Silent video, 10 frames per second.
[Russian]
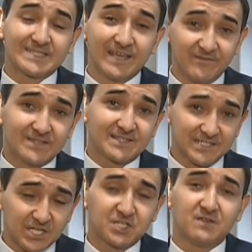
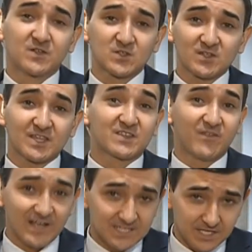
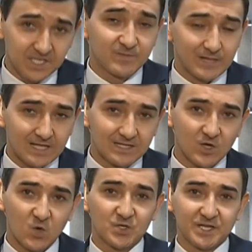9920 избирательных
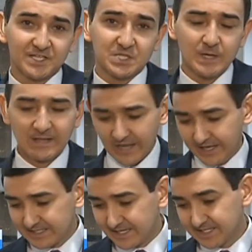участков,
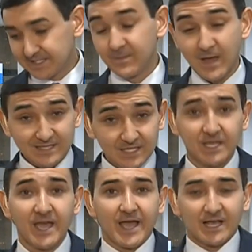из них 17
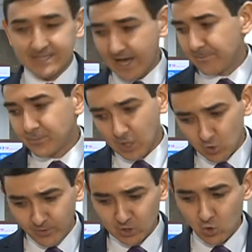за
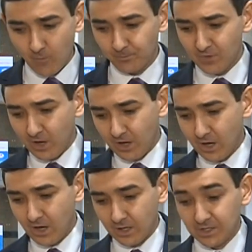рубежом
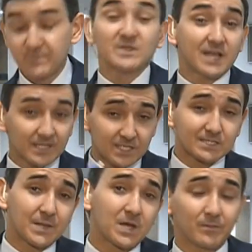э, в 15
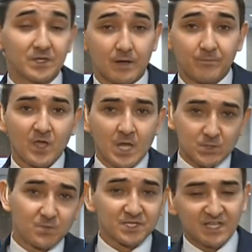странах мира, в
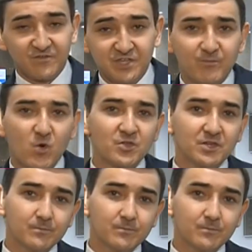том числе в Японии,